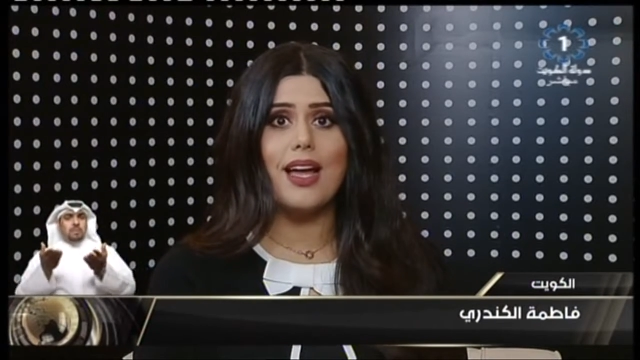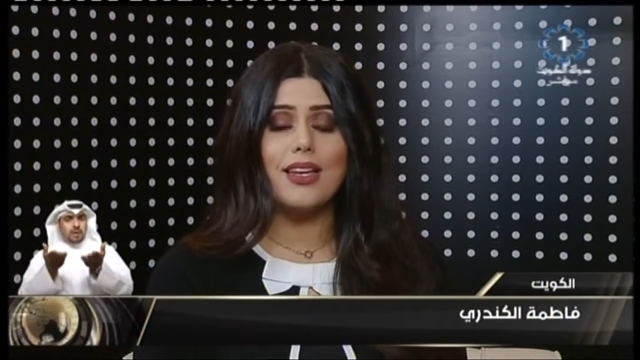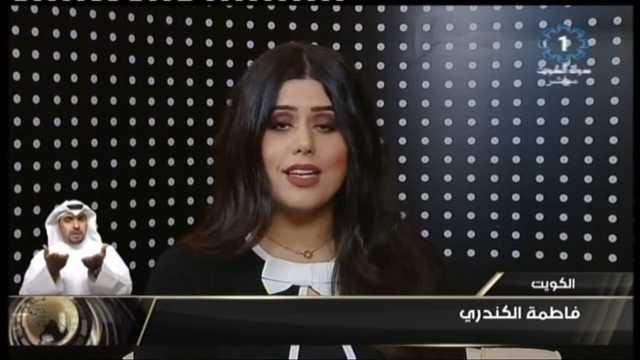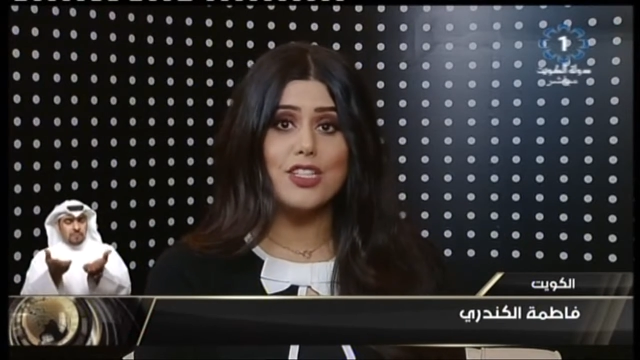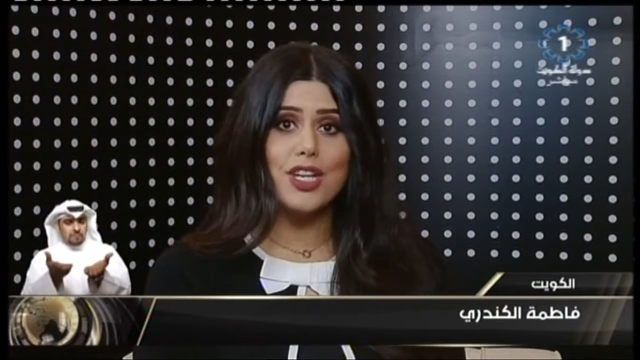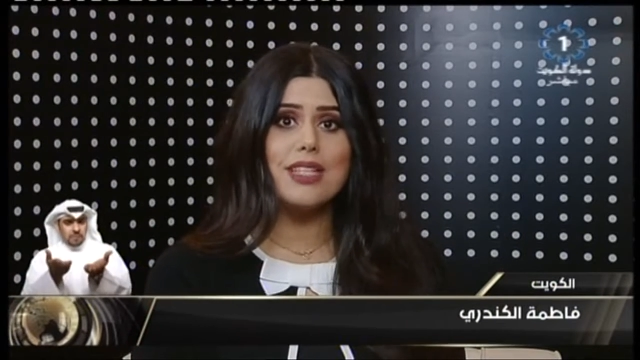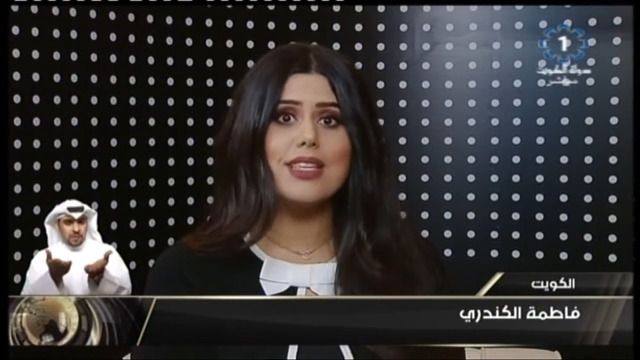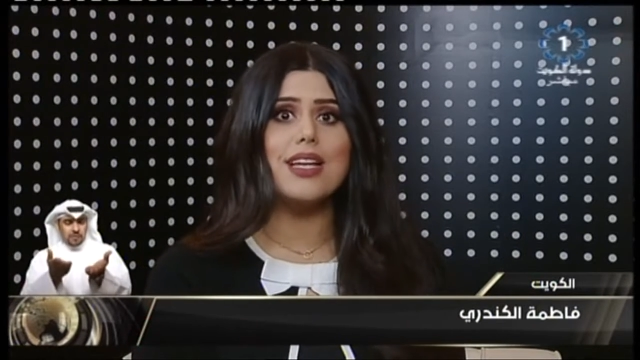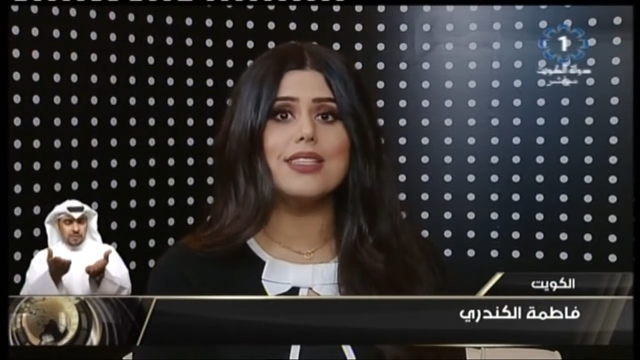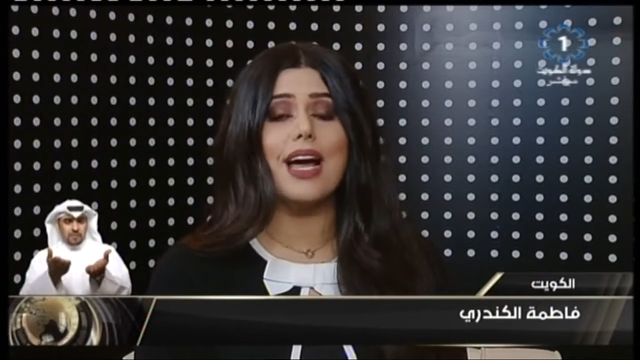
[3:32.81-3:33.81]

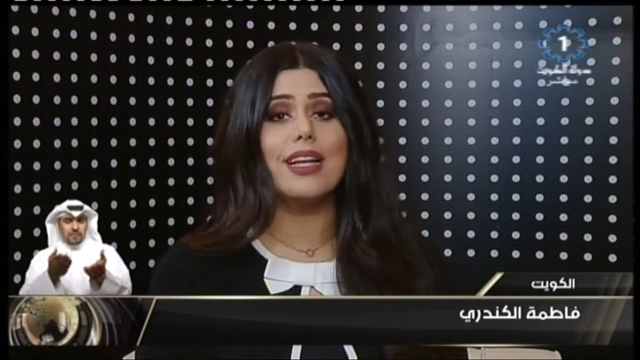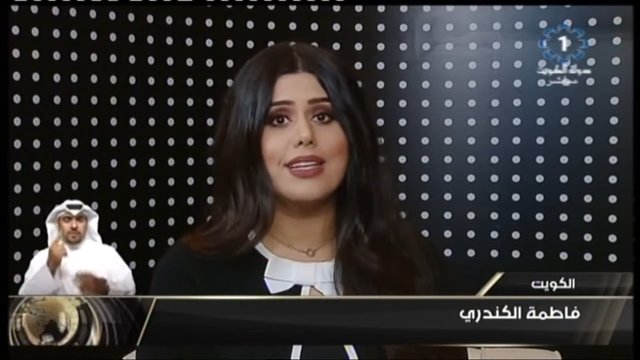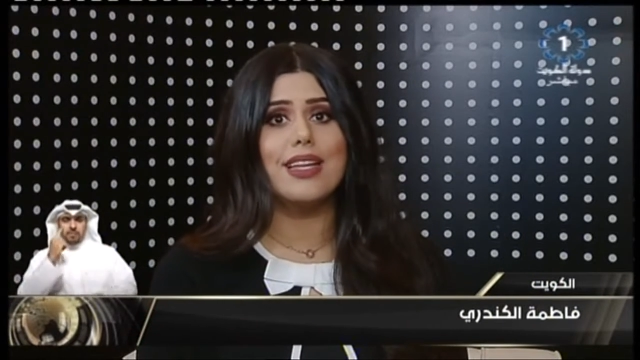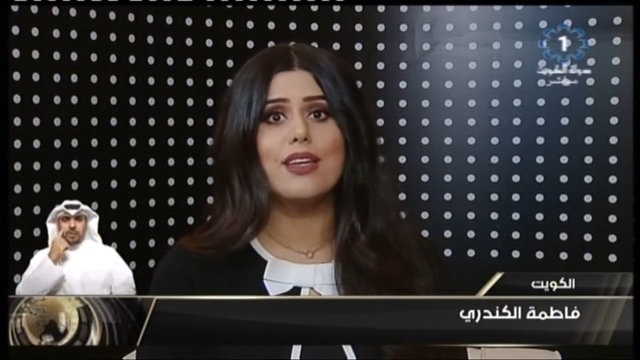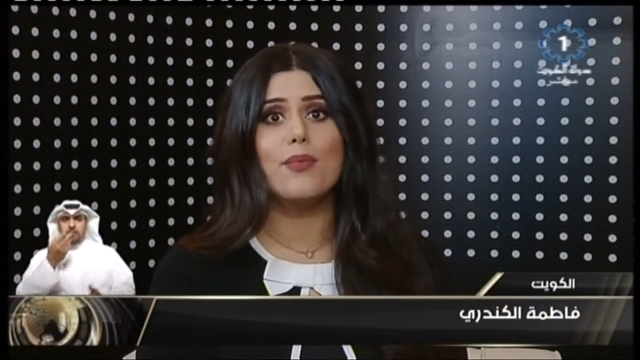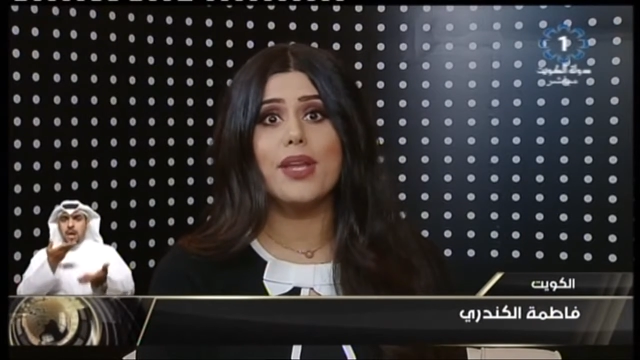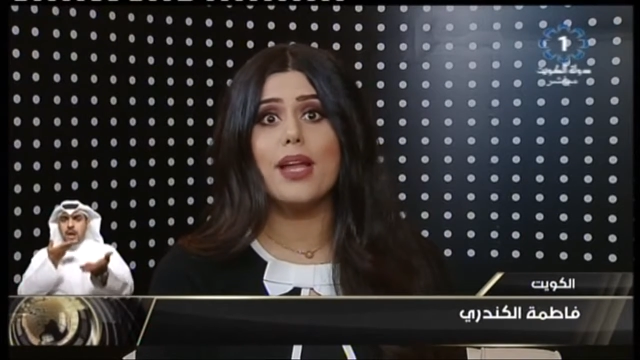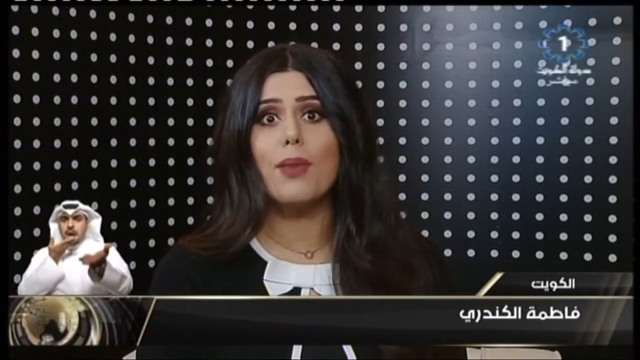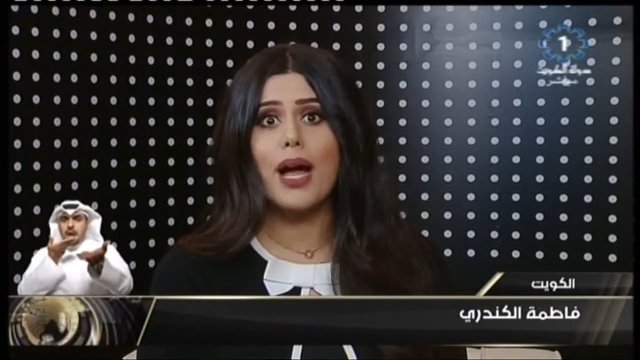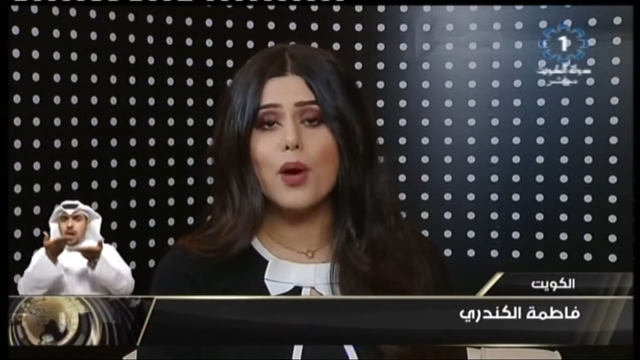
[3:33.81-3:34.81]
الجلسات عددا من
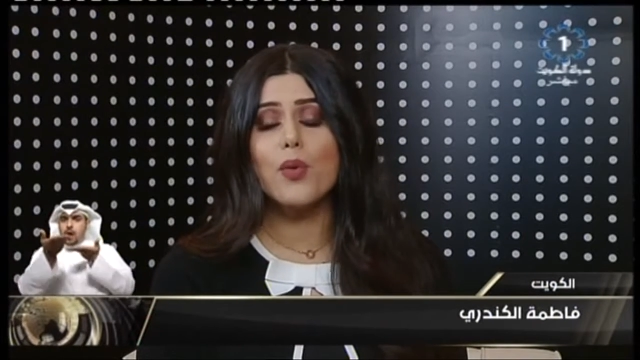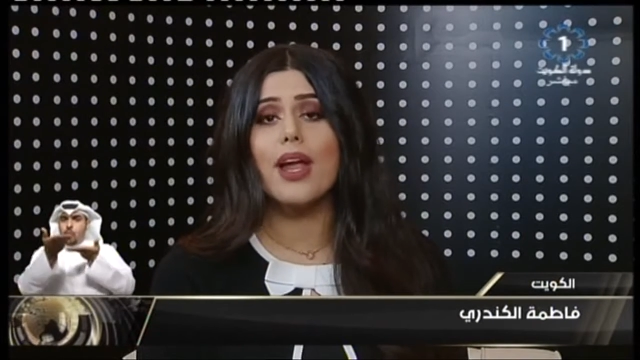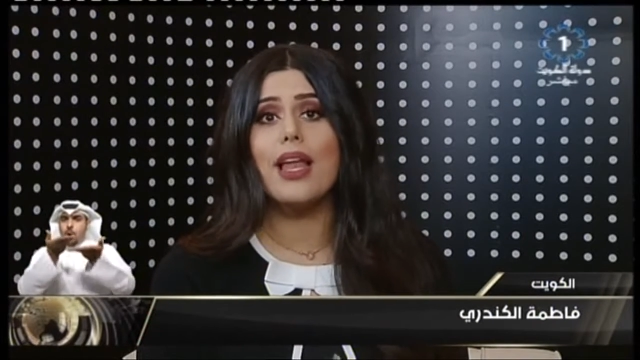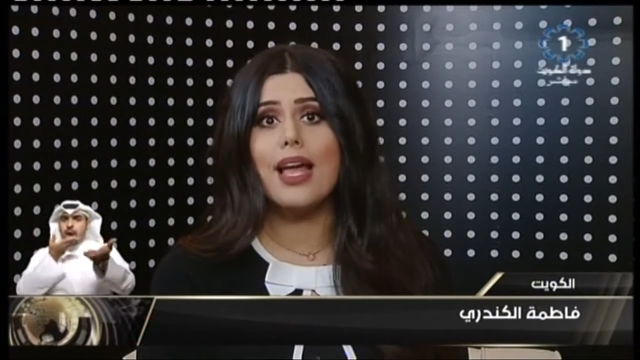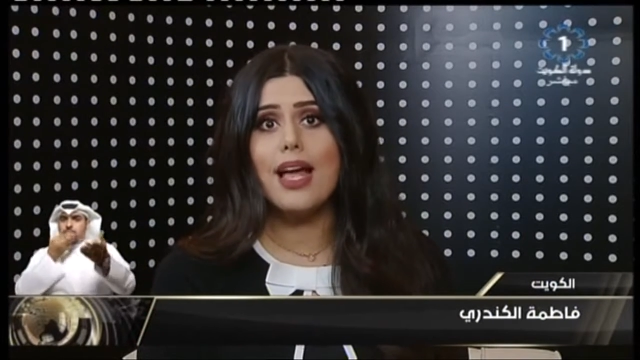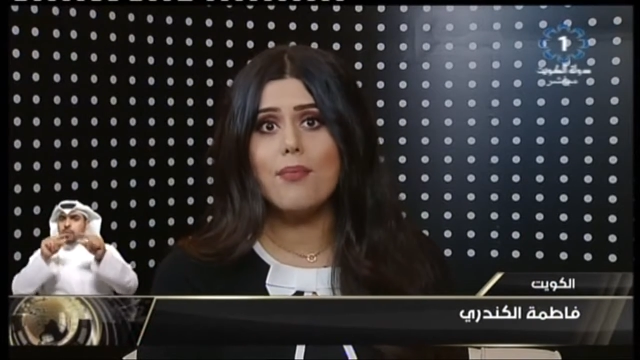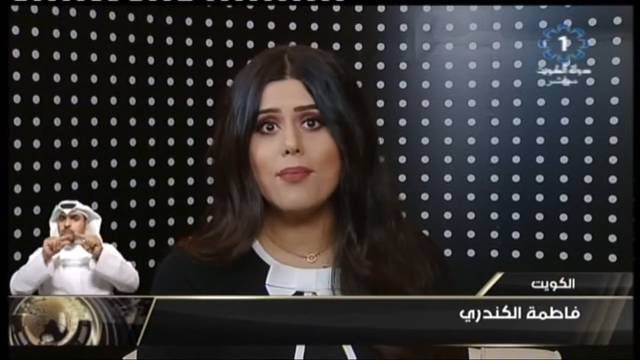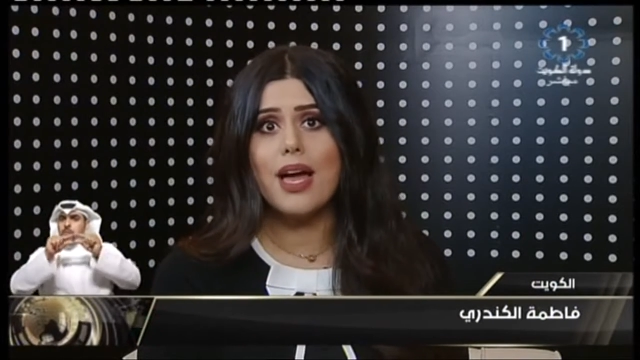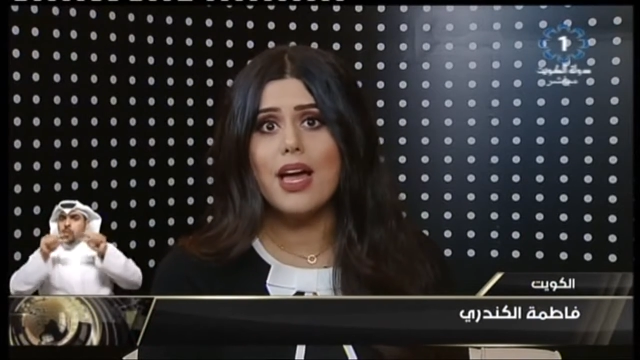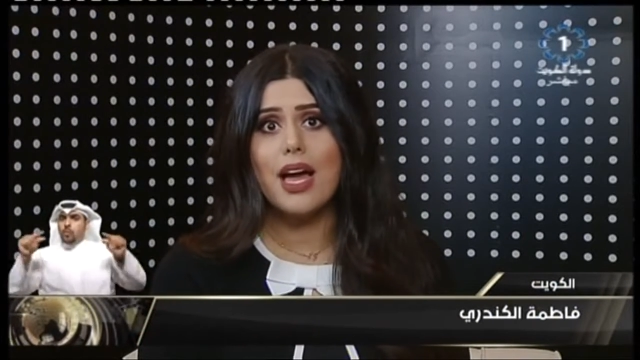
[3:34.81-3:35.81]
المحاور الهامة